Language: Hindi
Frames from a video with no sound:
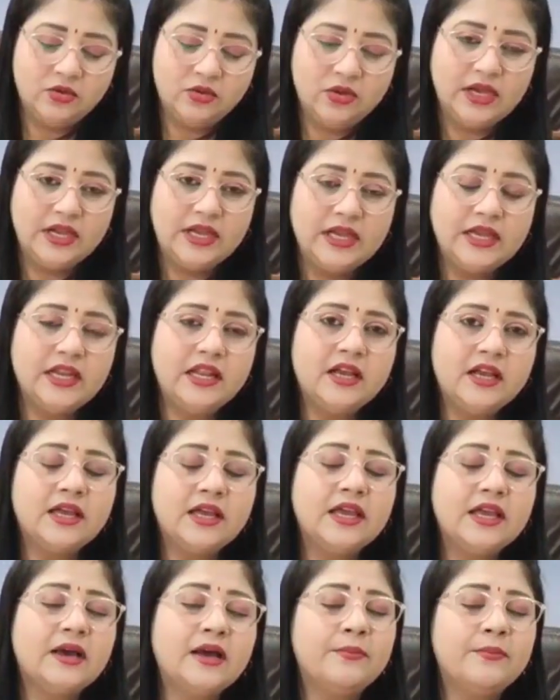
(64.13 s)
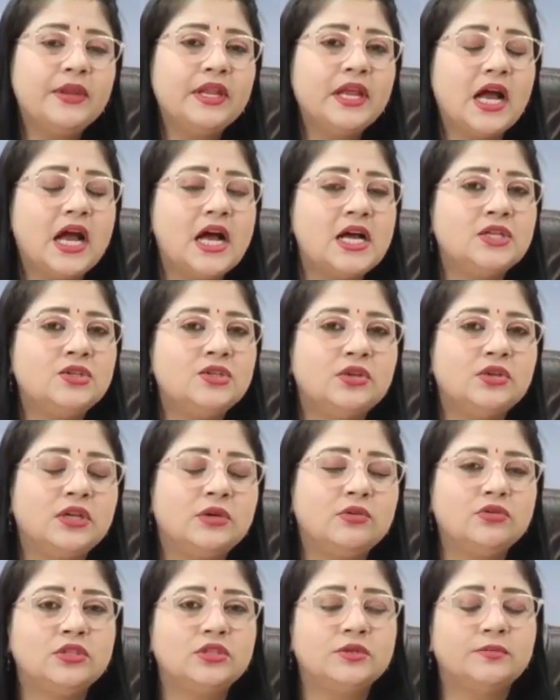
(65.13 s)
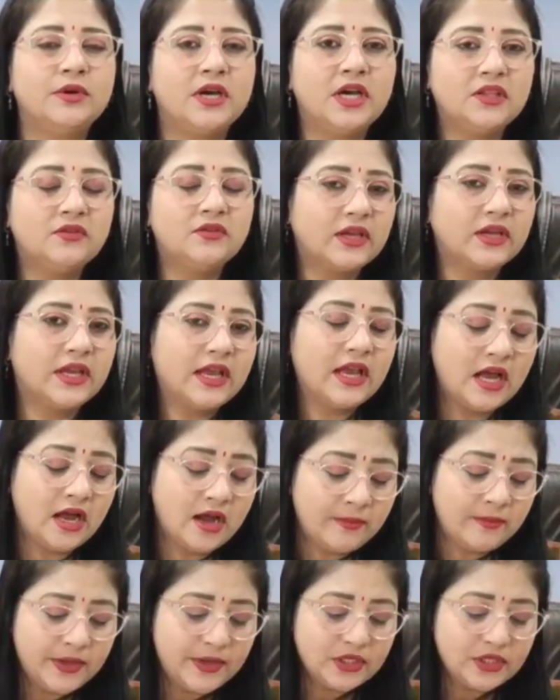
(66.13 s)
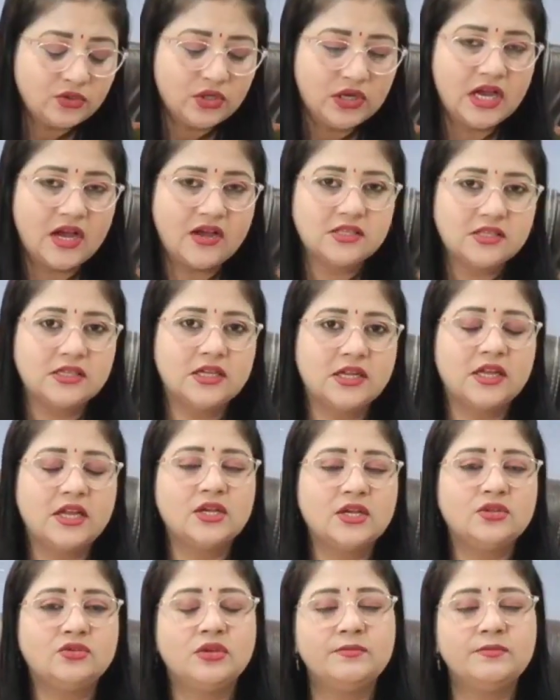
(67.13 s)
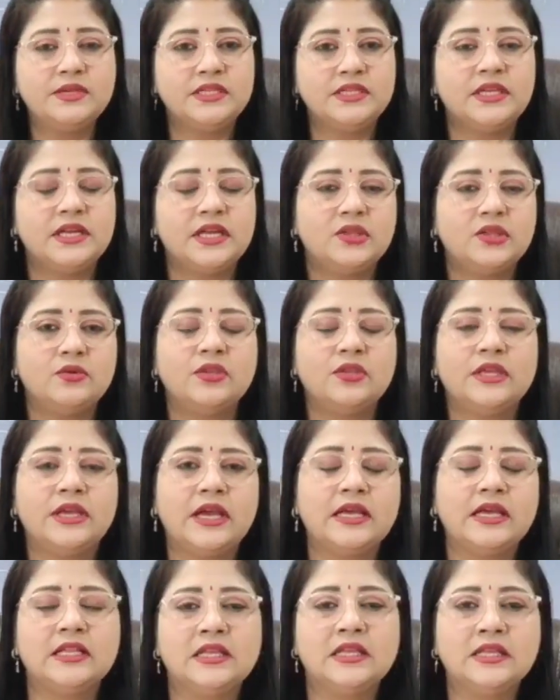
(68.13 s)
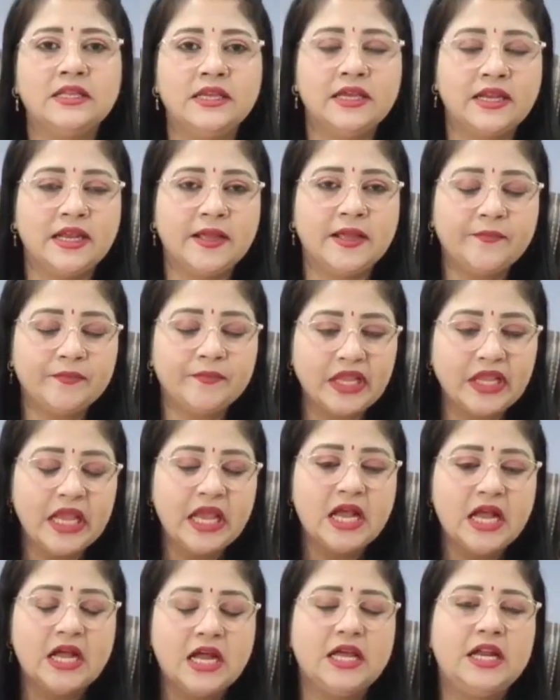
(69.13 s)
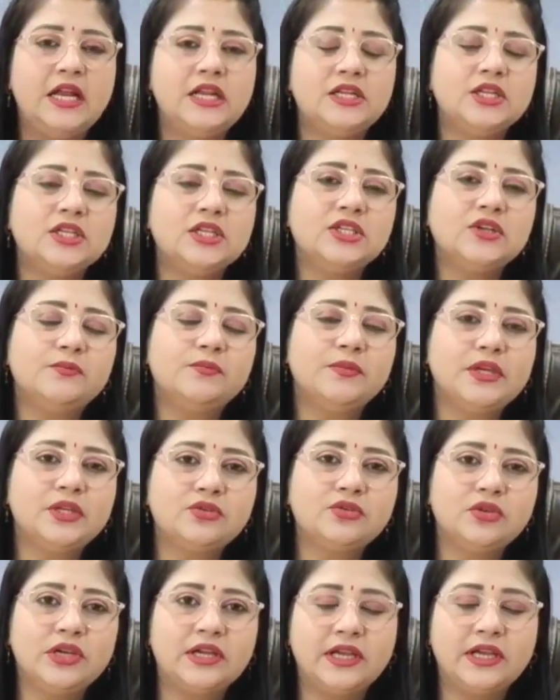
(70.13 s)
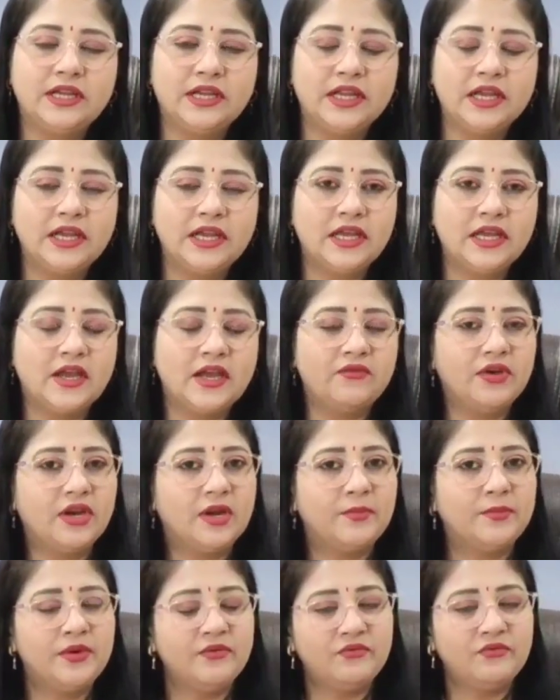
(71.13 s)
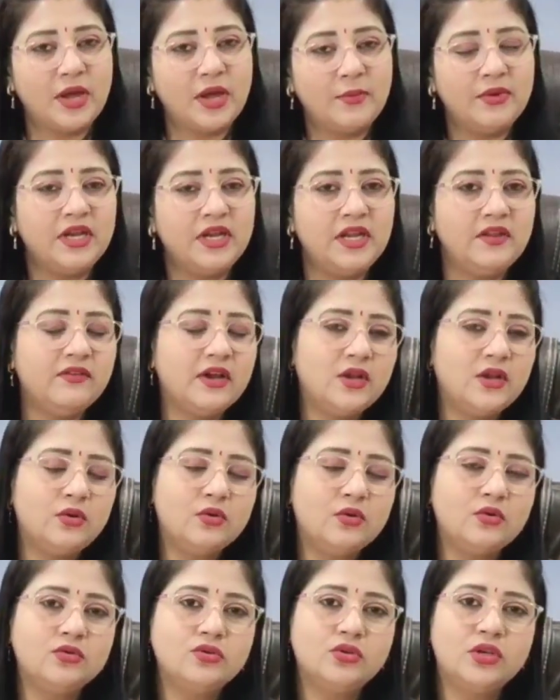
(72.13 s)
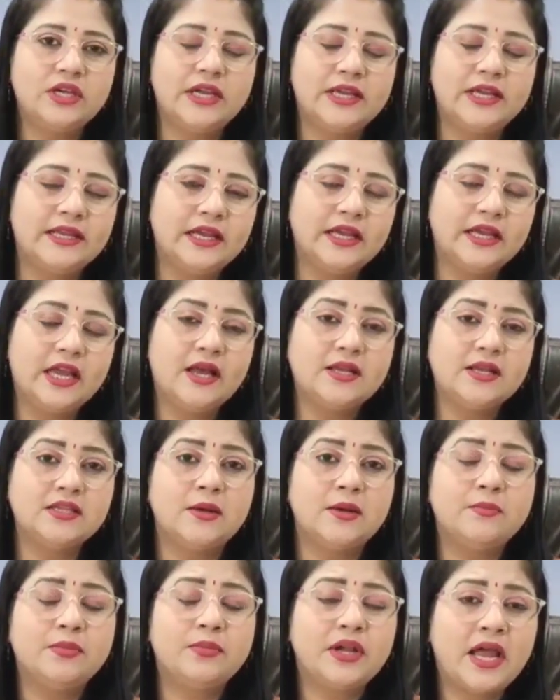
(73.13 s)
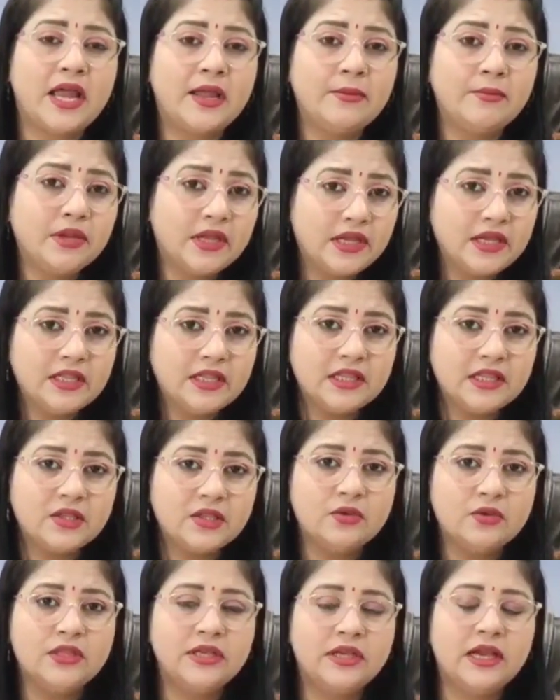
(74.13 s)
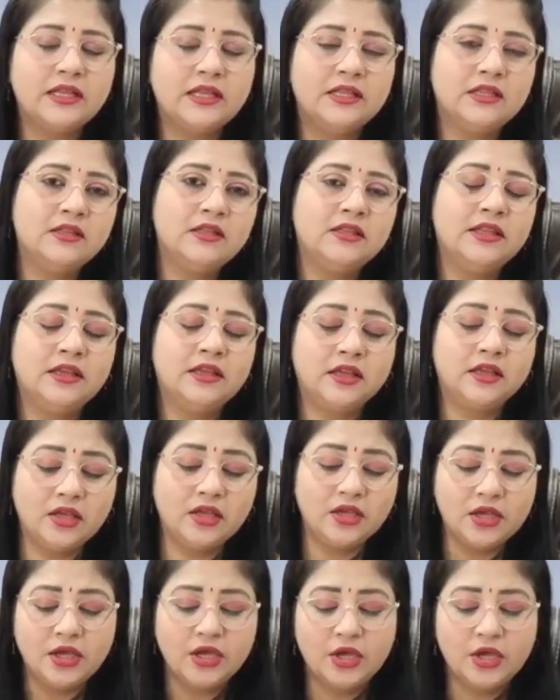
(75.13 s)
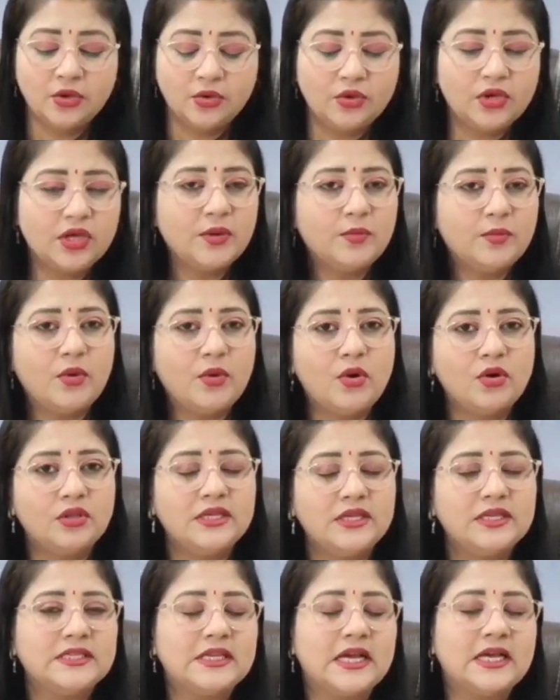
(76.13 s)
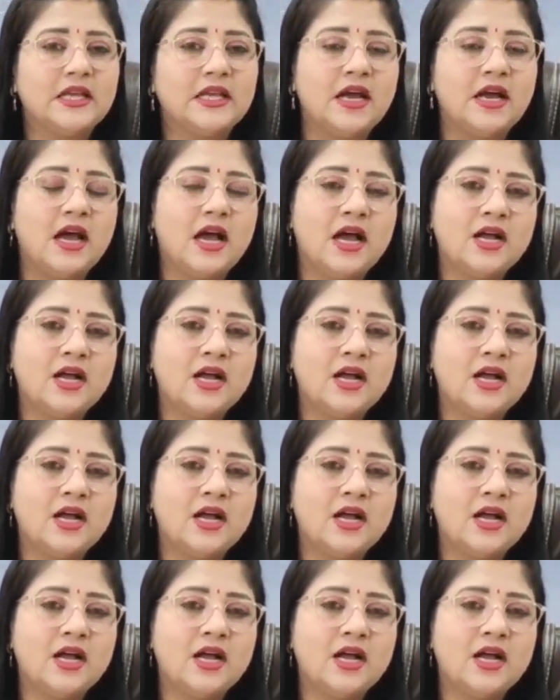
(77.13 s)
रही तो कहीं ना कहीं अपने आज जो है कुछ महत्व के काम पे जो है कास करके जो है बिजी रहते हुए दिखाई देते दे रहे हैं रिलेशनशिप में जो है कहीं ना कहीं या फिर अपने फैमिली वालों को जो है कहीं ना कहीं आज आप टाइम नहीं देते हुए दिखाई देते देंगे क्योंकि बहुत ही ज़्यादा